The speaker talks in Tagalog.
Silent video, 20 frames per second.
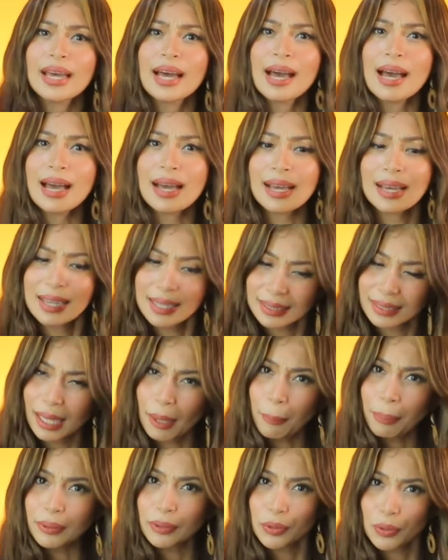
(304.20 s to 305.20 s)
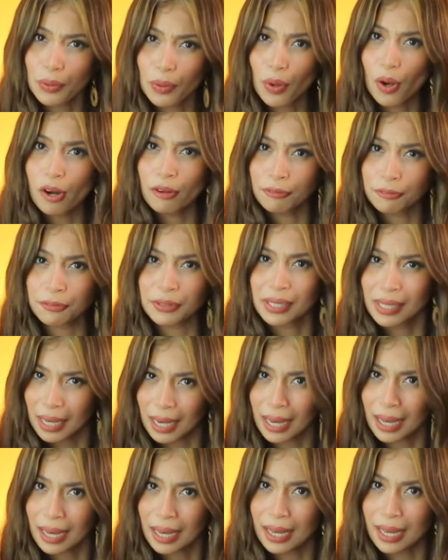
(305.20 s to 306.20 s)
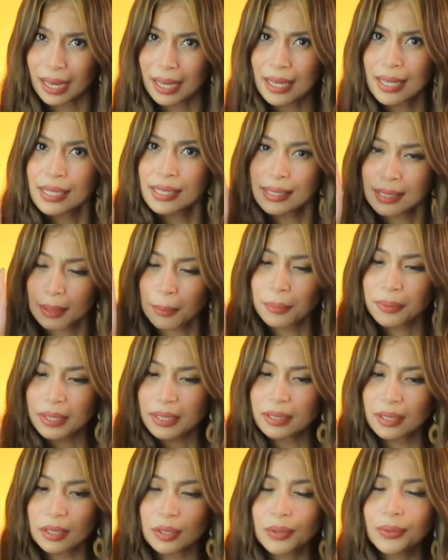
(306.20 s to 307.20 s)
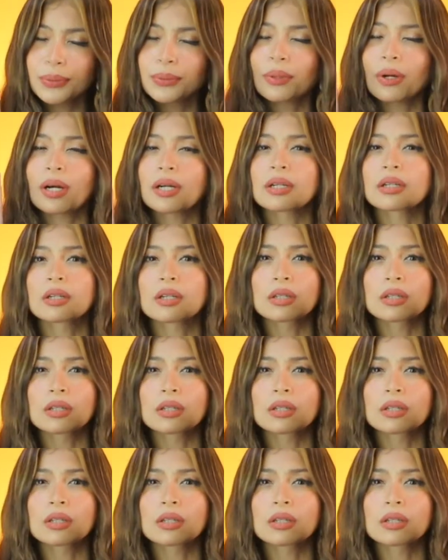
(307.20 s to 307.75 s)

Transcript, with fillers: ha, dapat yung comfy ka. Something that you are